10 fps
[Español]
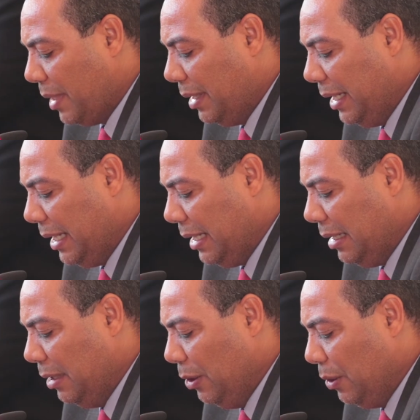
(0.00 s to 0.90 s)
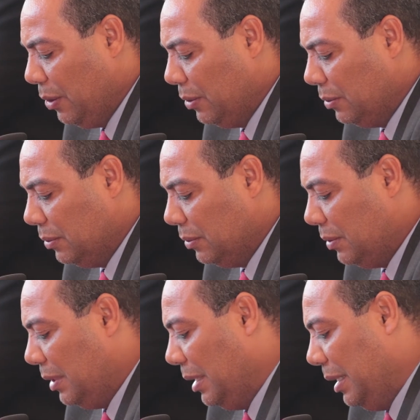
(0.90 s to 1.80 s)
de lo
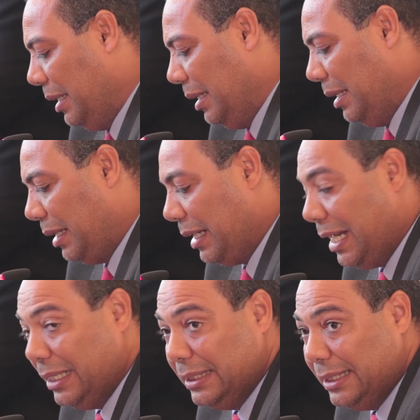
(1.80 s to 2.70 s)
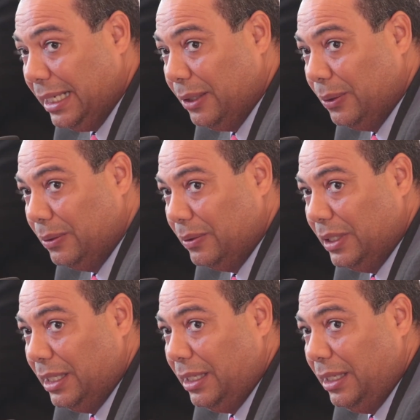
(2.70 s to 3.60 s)
realizado
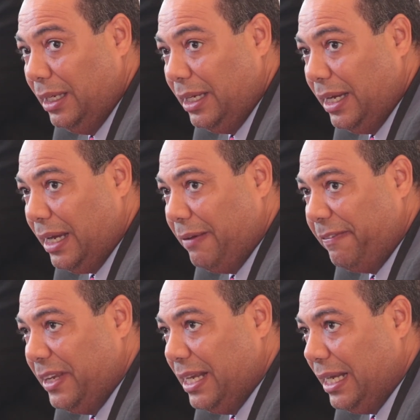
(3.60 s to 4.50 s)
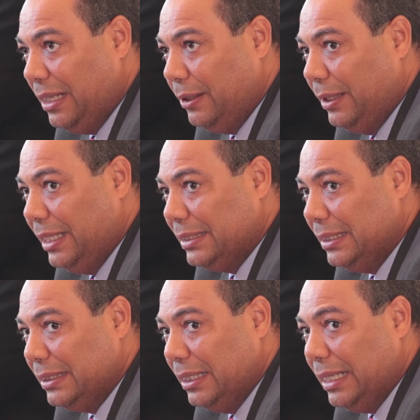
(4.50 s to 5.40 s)
y que al final
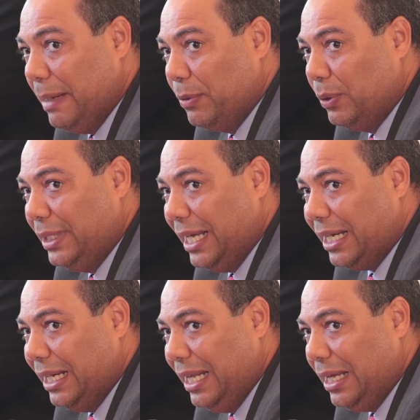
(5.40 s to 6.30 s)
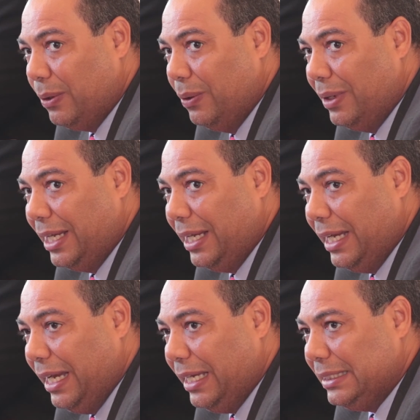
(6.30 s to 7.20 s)
necesitamos estar claro
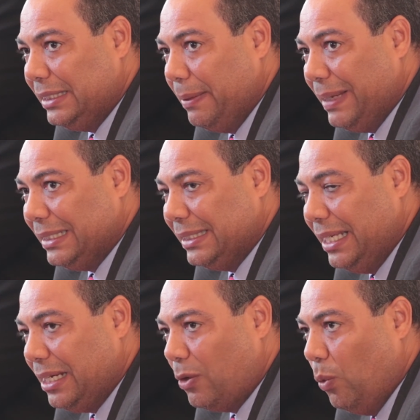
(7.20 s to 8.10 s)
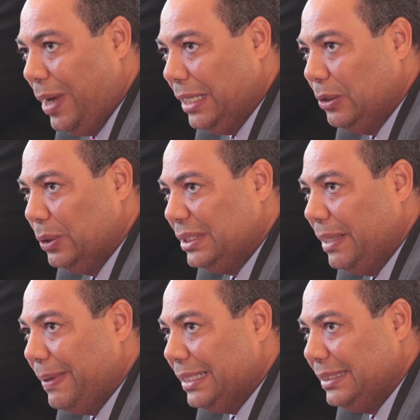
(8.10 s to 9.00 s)
qué se va a hacer, cuándo
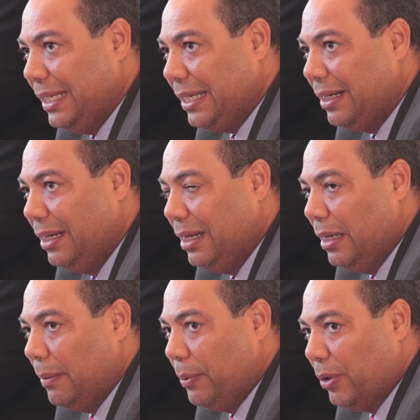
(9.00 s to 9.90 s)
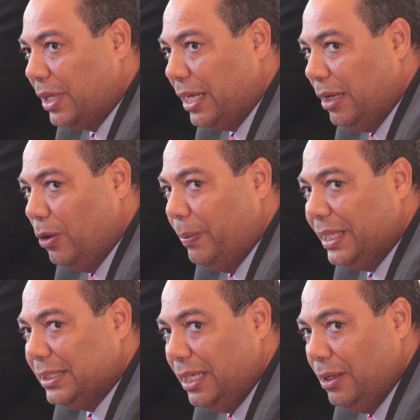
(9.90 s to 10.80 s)
se va a hacer, porque los
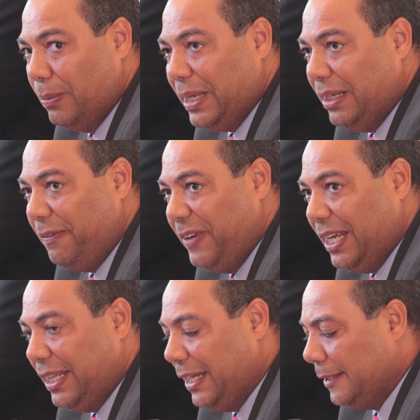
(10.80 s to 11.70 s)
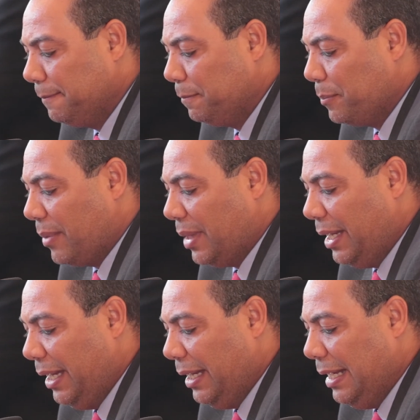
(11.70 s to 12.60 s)
vecinos manifiestan
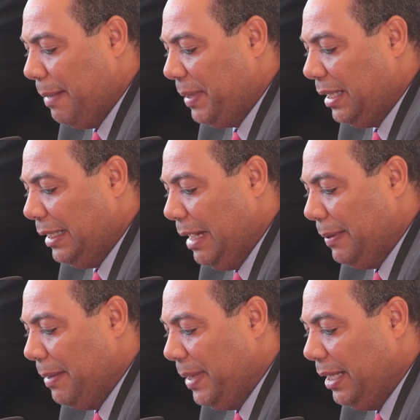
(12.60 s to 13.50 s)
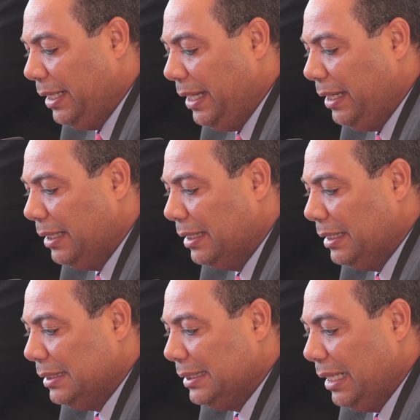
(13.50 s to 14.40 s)
que lamentablemente
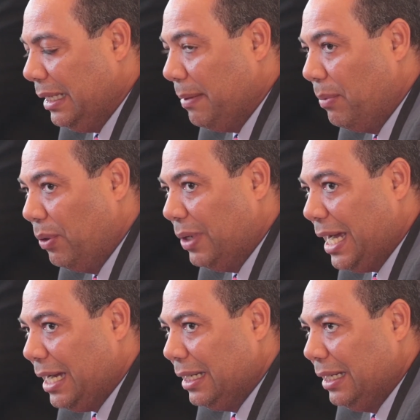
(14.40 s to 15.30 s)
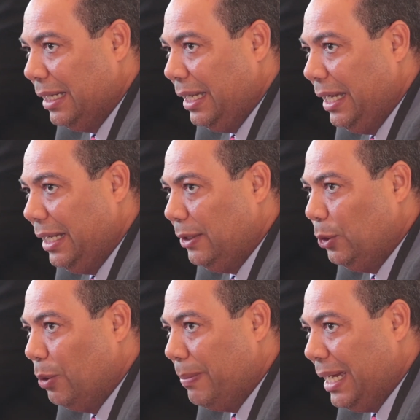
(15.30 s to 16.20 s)
se demora en
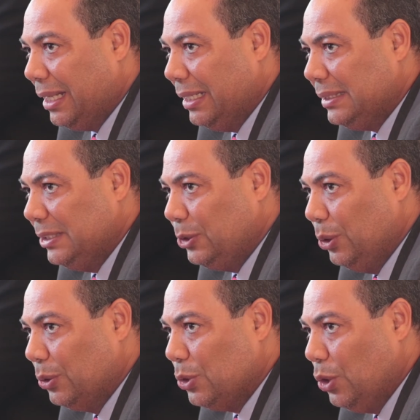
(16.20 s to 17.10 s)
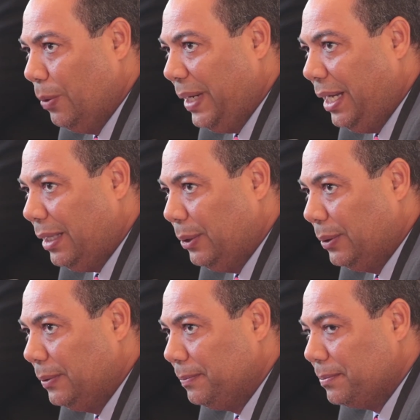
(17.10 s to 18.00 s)
tomar decisión sobre
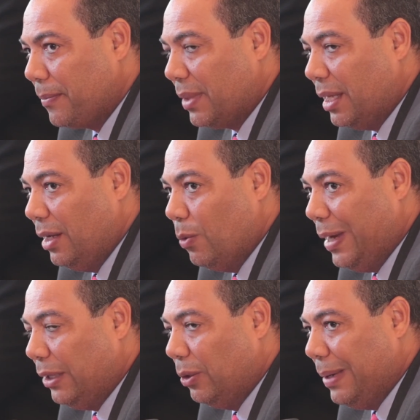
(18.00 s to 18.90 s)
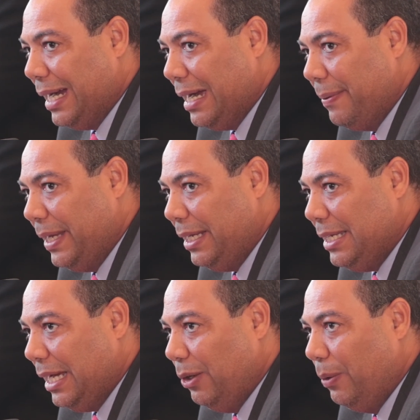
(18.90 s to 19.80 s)
esto y cuando van a ver
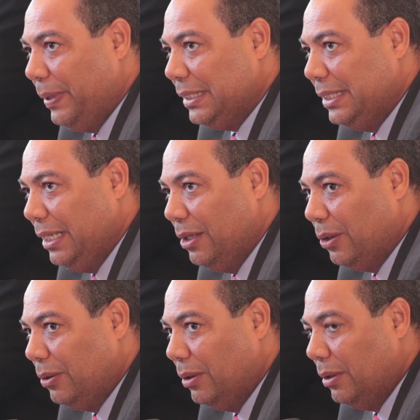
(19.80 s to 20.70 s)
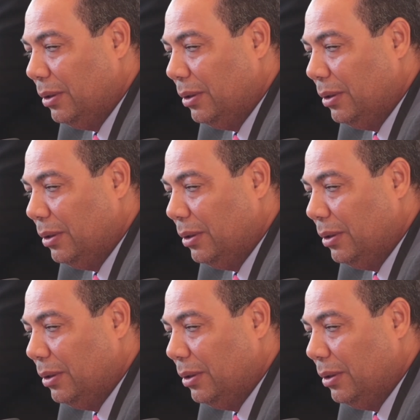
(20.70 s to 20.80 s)
ya los vecinos